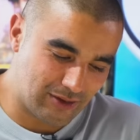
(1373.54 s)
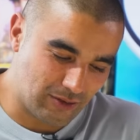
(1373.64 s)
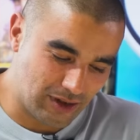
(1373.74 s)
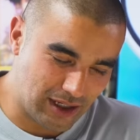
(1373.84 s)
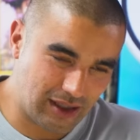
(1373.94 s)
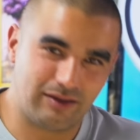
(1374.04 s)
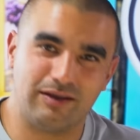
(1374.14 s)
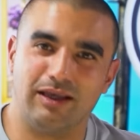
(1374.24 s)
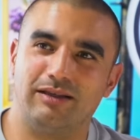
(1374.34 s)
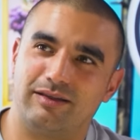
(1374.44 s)
eh,
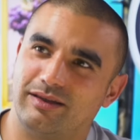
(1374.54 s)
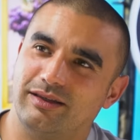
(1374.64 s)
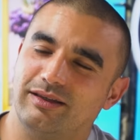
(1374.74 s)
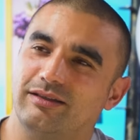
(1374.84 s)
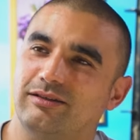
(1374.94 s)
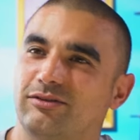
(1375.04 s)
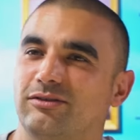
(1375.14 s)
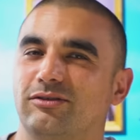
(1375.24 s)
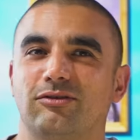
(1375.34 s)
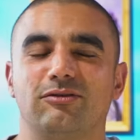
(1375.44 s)
es,
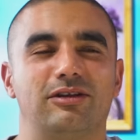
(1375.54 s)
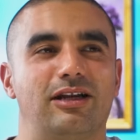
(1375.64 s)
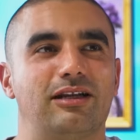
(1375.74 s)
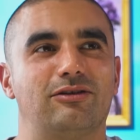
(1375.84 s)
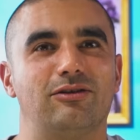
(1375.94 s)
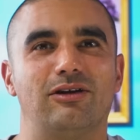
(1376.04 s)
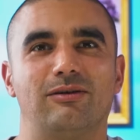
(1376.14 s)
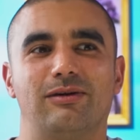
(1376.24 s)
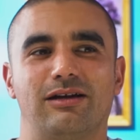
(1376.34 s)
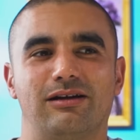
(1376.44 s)
no, contradictorio
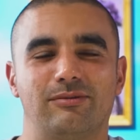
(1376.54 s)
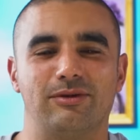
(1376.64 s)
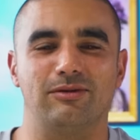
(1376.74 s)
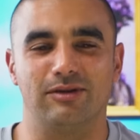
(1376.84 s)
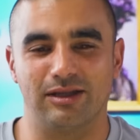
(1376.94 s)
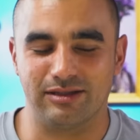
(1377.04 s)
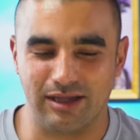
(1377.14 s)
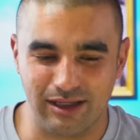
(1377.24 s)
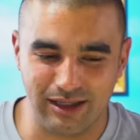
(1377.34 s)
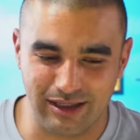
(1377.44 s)
la palabra, pero
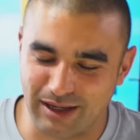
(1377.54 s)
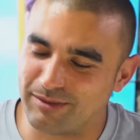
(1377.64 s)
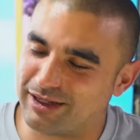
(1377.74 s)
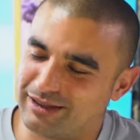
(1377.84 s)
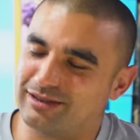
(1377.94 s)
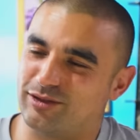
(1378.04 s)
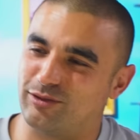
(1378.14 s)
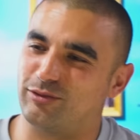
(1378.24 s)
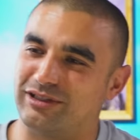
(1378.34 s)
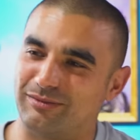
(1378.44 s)
quizás llama la
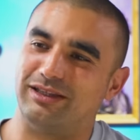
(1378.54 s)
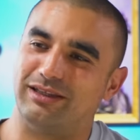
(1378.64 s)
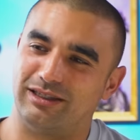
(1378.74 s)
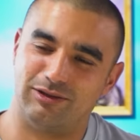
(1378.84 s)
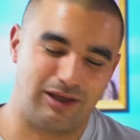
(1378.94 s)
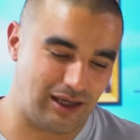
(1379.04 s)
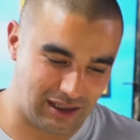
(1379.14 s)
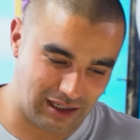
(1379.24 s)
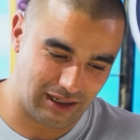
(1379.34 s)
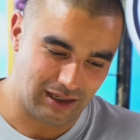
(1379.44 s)
atención justamente eso que,
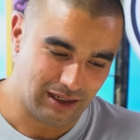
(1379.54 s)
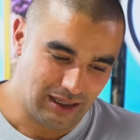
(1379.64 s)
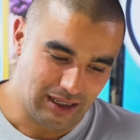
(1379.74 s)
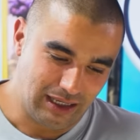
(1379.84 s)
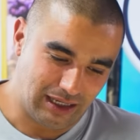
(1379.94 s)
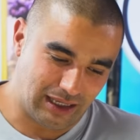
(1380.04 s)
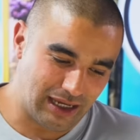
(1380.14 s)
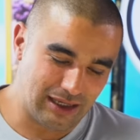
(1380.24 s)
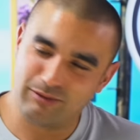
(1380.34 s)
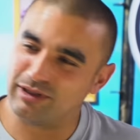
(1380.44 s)
que, que haya